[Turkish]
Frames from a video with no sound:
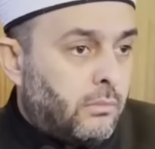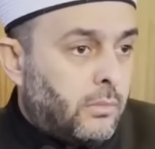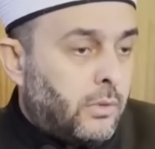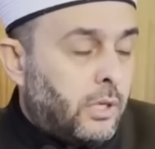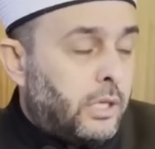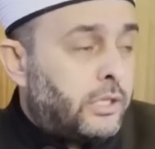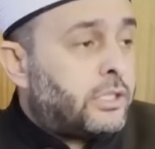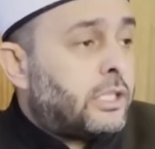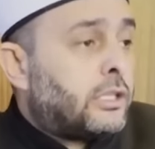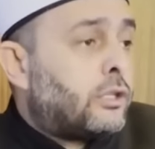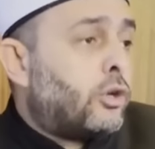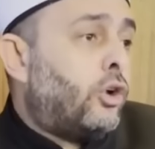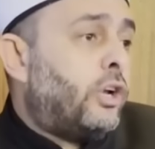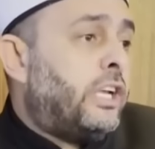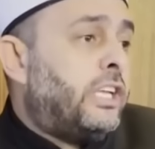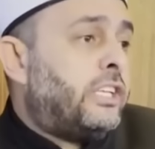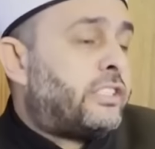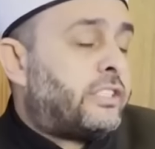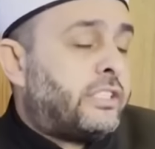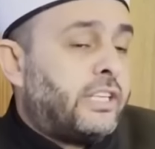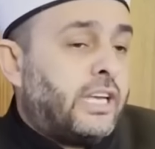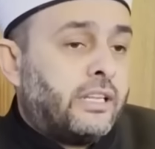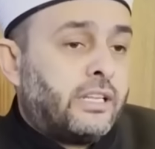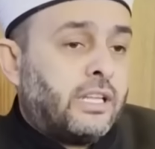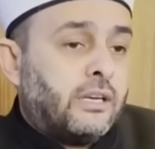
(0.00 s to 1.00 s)
İşte de öyle
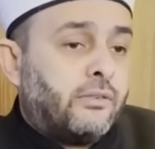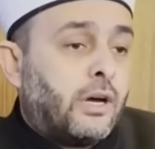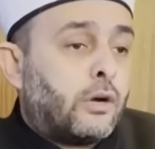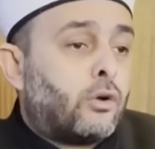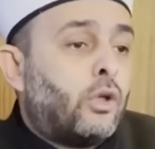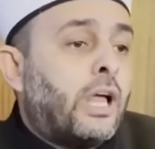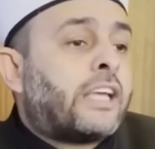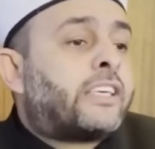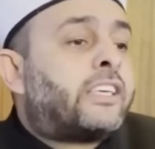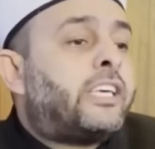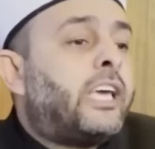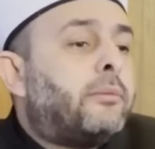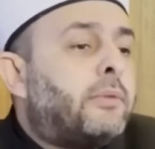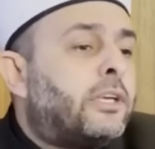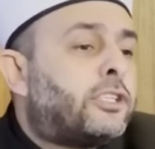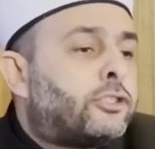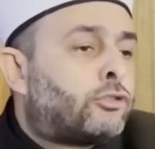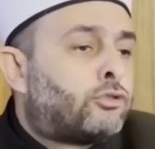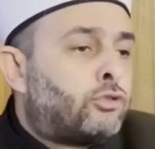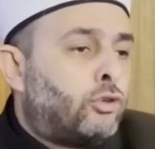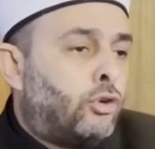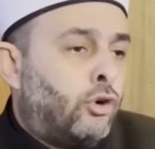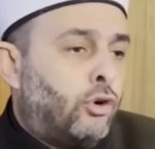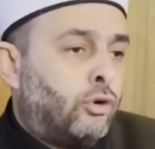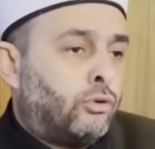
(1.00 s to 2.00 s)
isteyen de var. Ulan kim
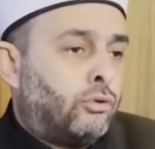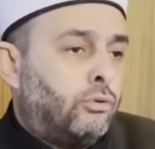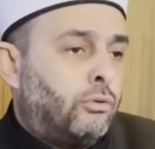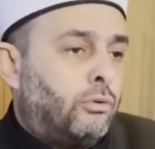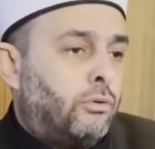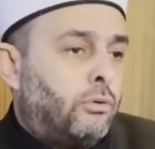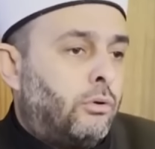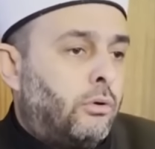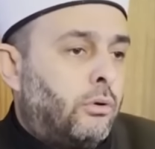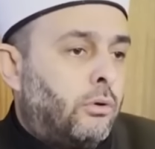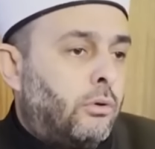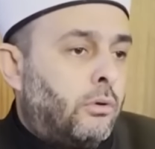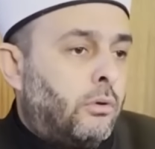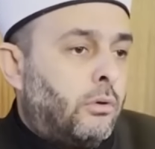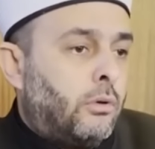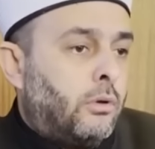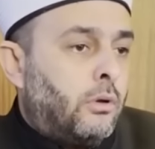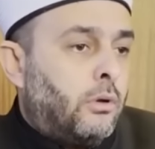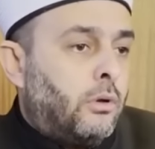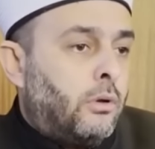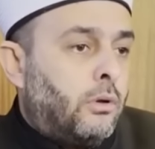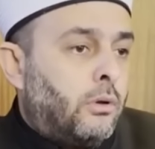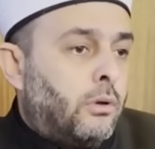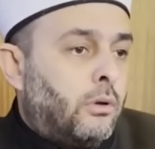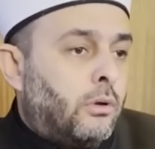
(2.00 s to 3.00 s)
istiyor onu?
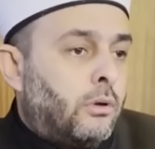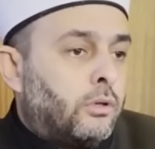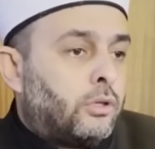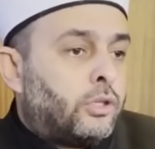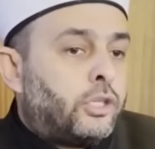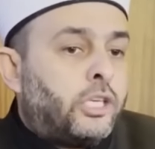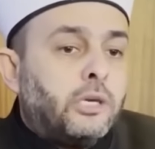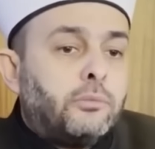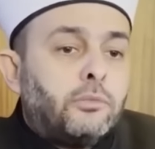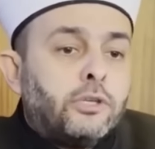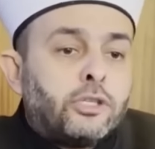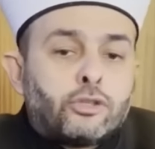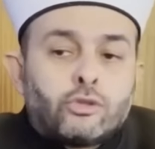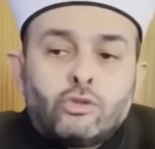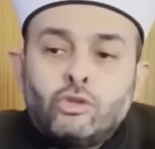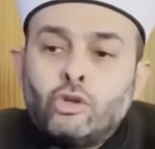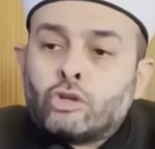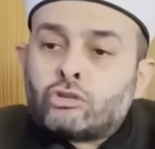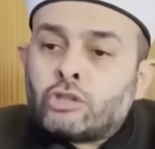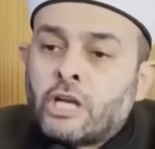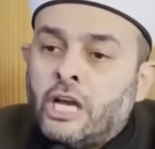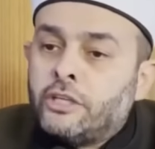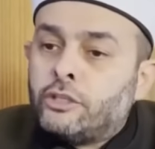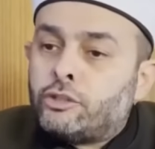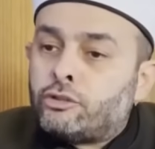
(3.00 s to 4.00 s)
Kim
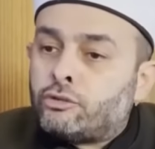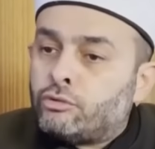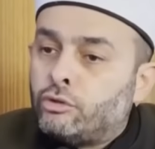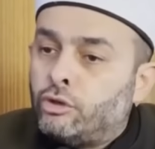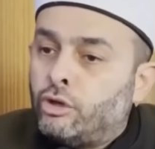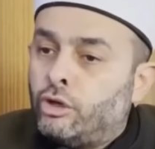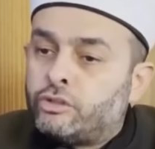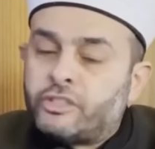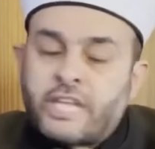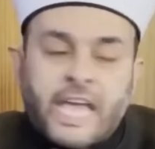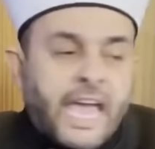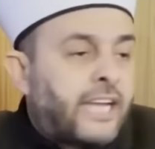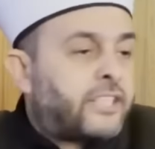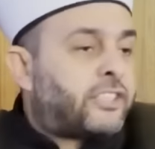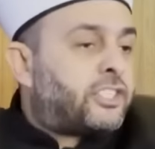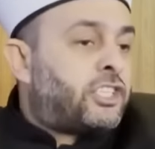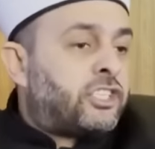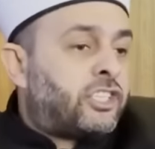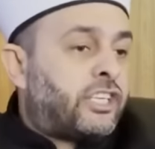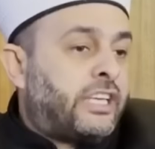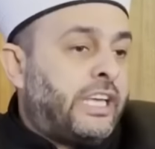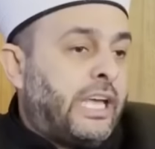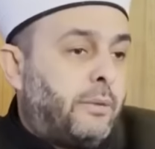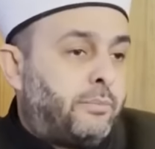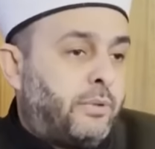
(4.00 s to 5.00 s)
istiyorsa istiyor. Tek
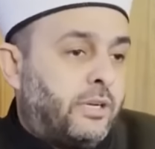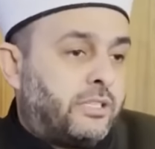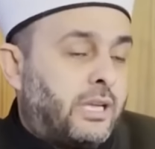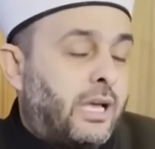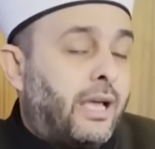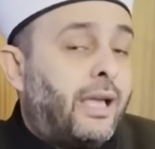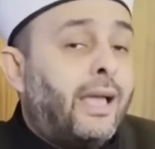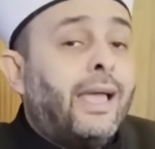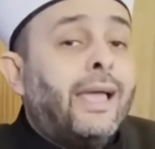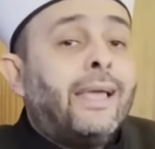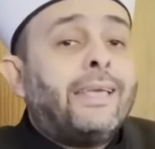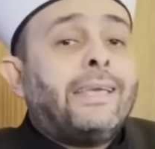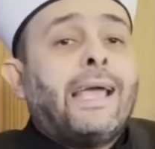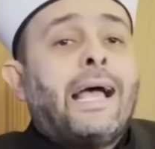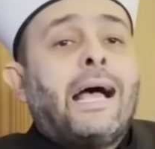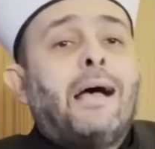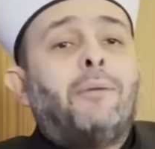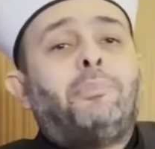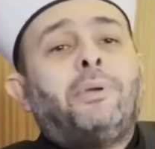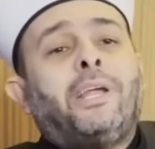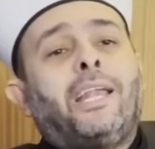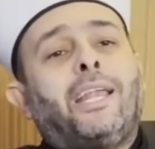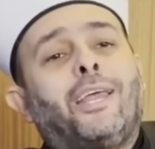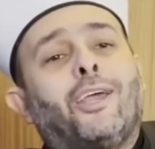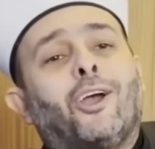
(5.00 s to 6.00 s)
çizgi yapacak. Ya
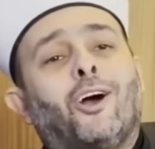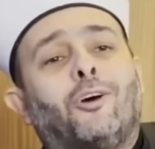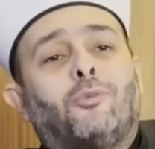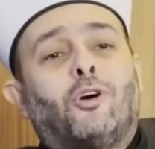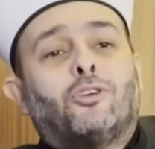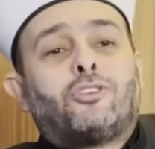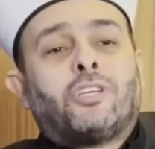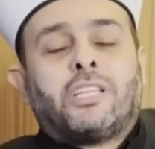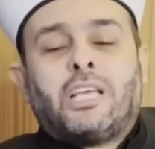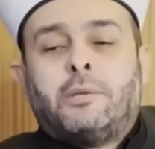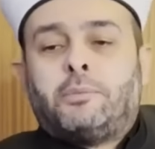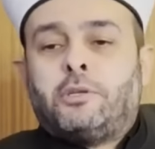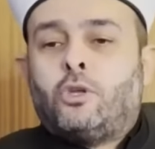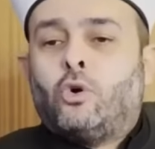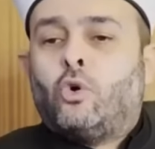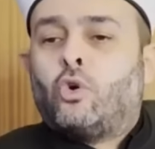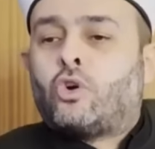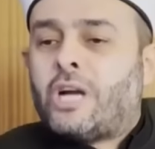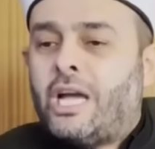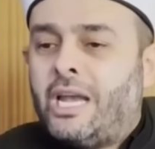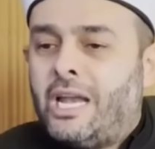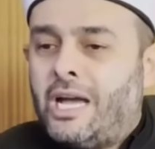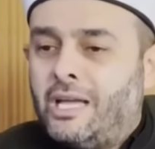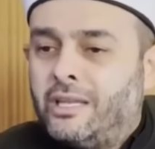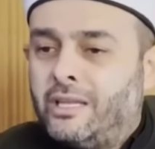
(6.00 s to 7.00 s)
biliyorum hoca da bir de
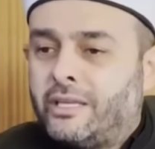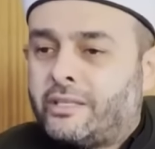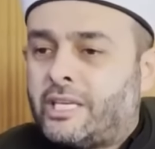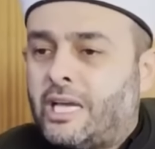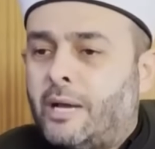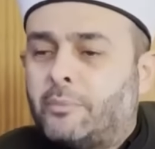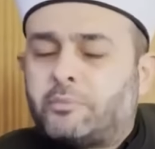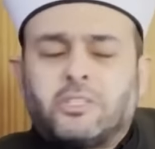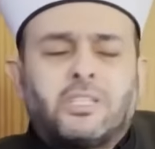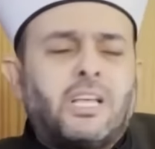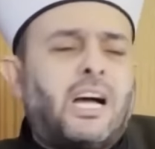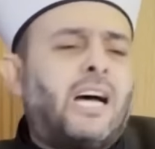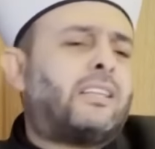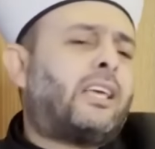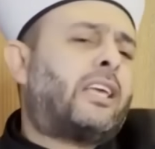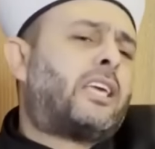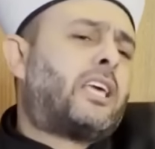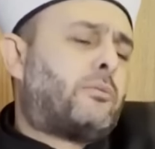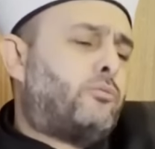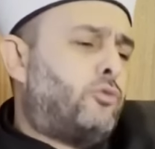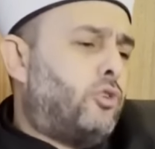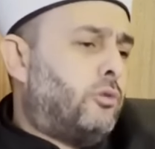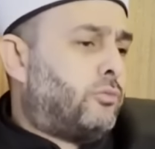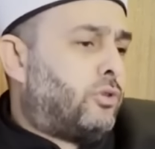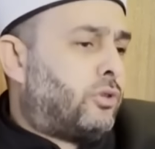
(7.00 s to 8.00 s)
ukalalık yaptı. Daha da
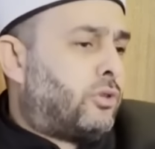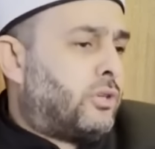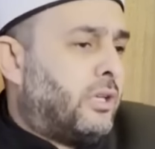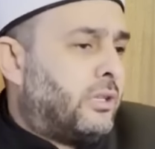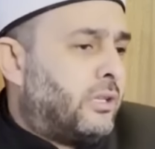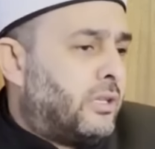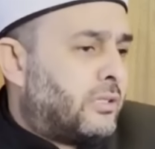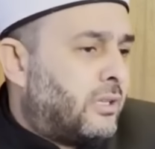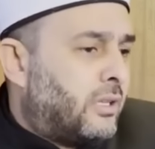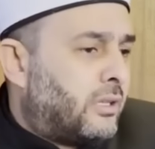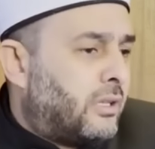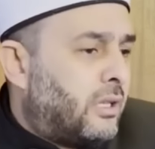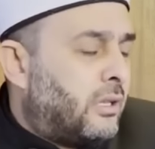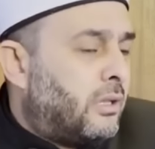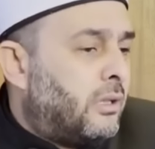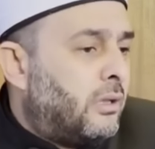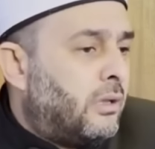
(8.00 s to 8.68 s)
girmiyorum dükkanına zaten.